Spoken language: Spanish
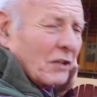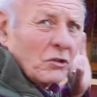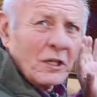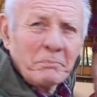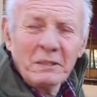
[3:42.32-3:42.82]
una
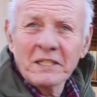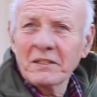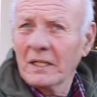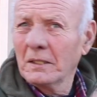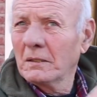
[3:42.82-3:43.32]
sola
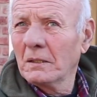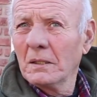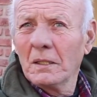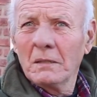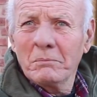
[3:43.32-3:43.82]
pieza,
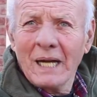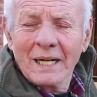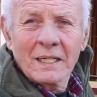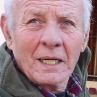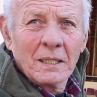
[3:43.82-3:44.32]

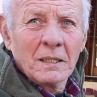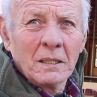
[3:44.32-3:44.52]
blanca,